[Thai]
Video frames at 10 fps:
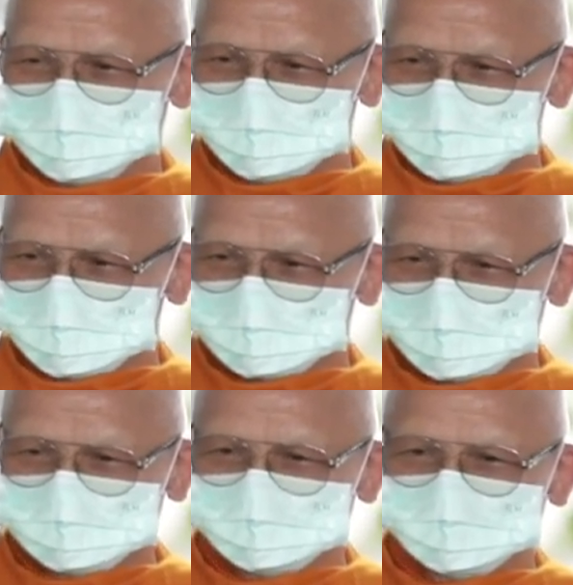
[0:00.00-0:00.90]
เพราะฉะนั้น
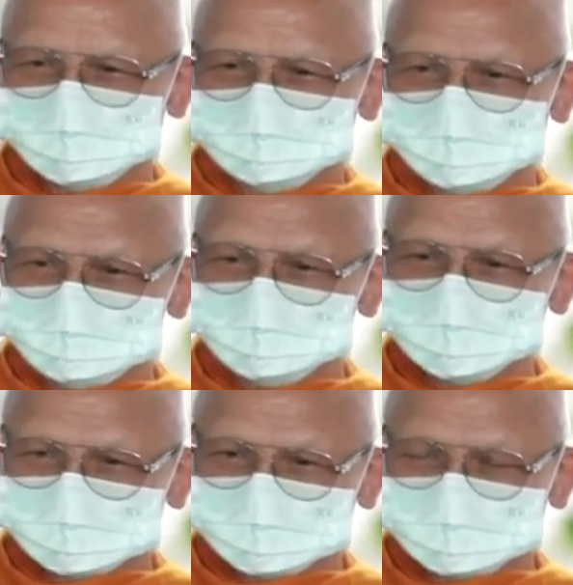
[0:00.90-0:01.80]
สำนึก
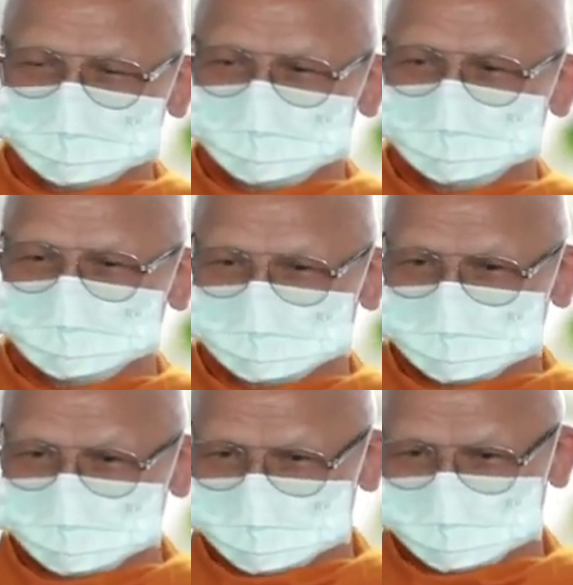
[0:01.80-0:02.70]
ในหน้า
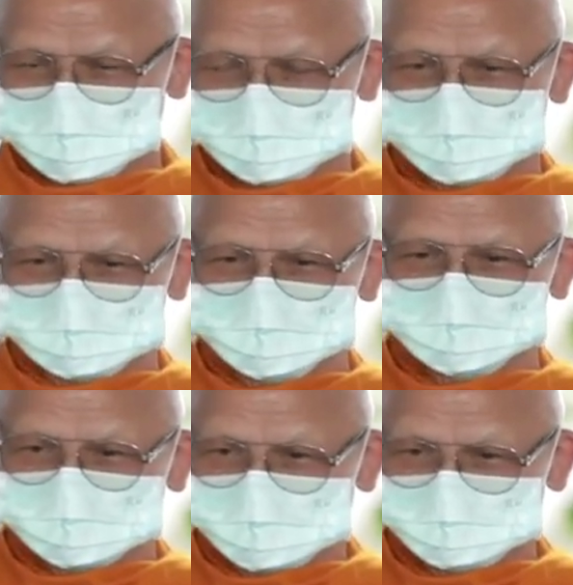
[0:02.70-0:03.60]
ที่ที่จะพึง
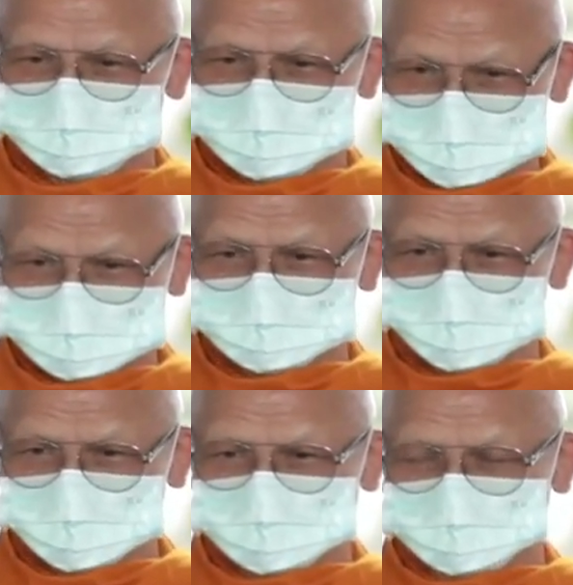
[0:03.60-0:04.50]
ทำในสิ่งที่รู้
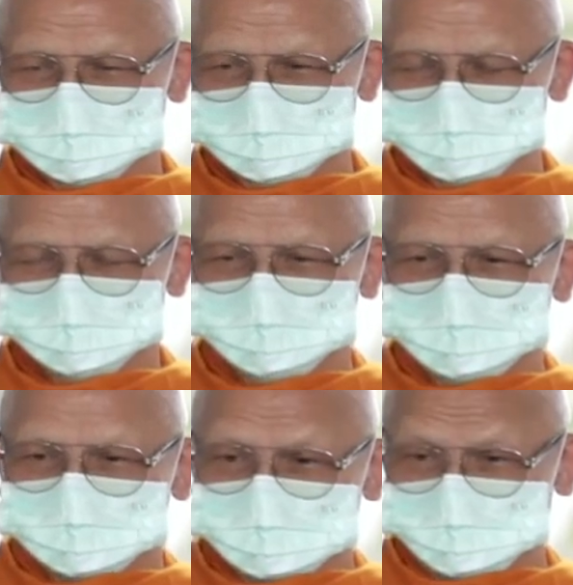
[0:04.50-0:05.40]
นั่นนะคือ
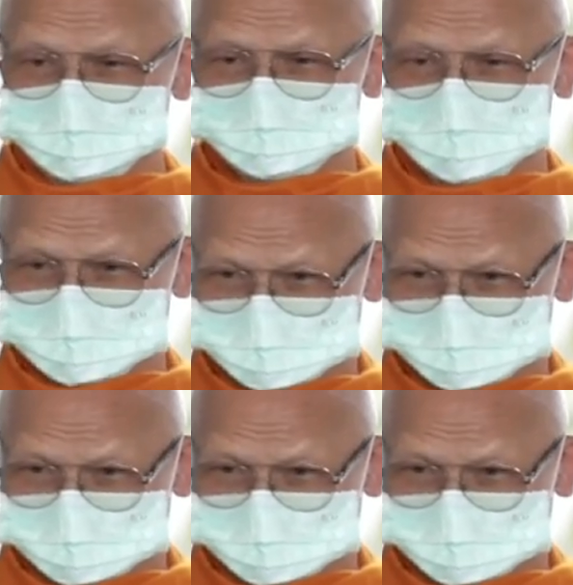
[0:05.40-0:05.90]
ทำมังส